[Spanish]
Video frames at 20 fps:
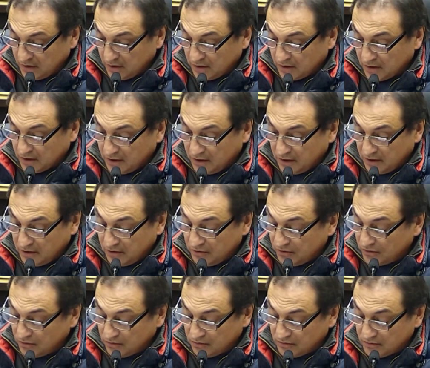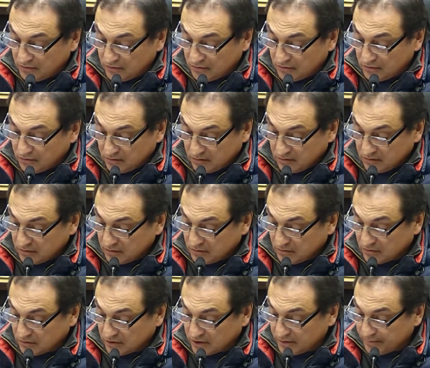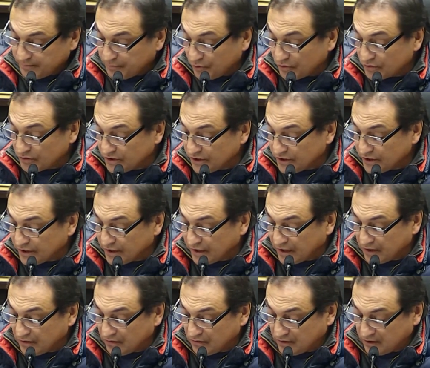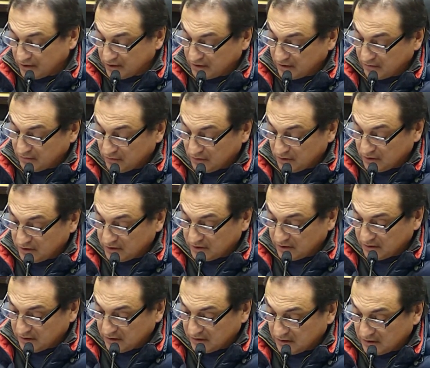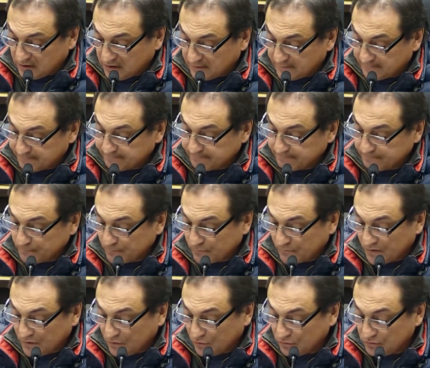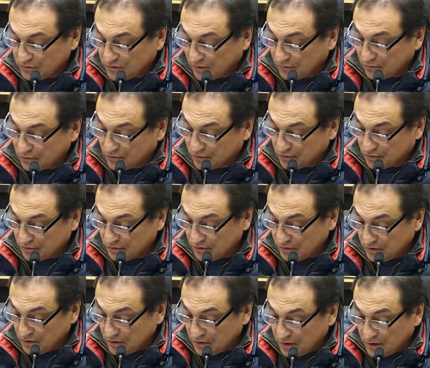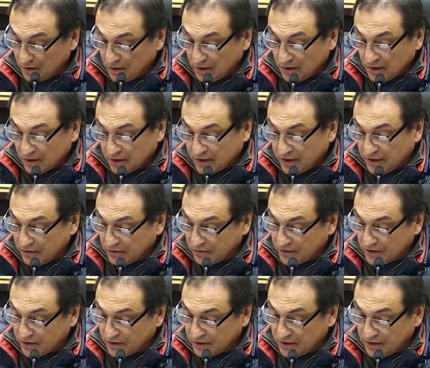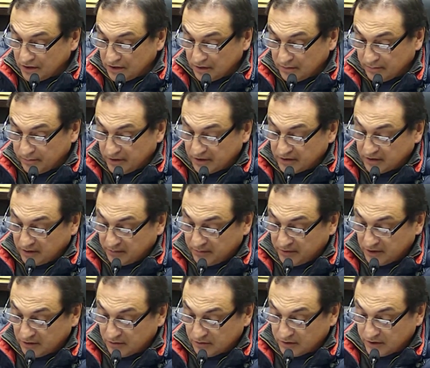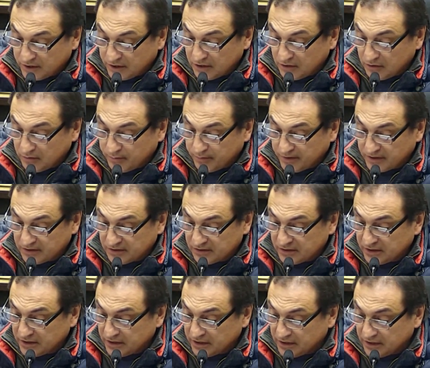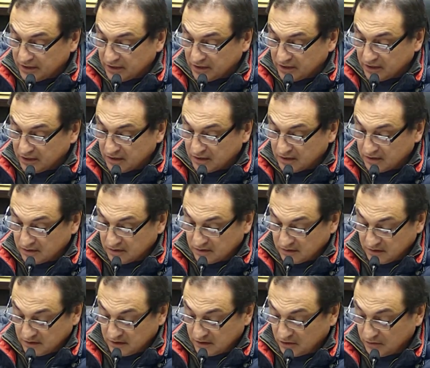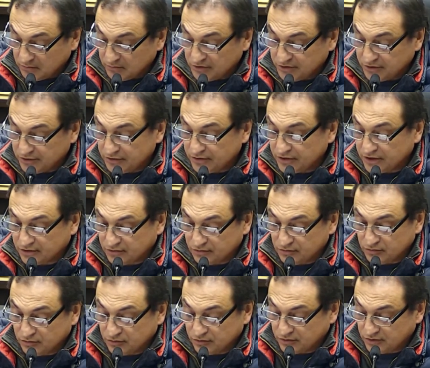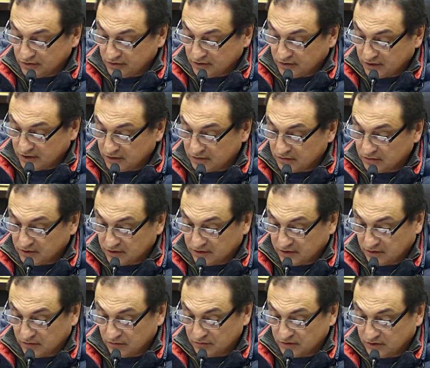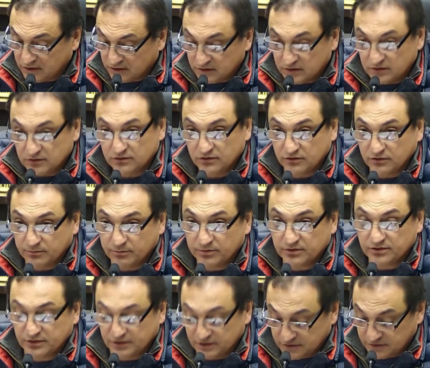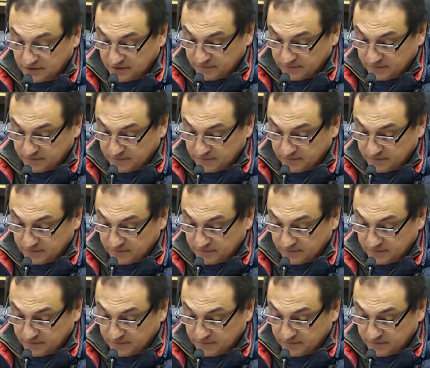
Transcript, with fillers: que no corresponde a lo que esta, esta Junta votó. Quiero que este planteamiento que hago pase a la, a la Comisión de Asuntos Internos de esta Junta, señor Presidente.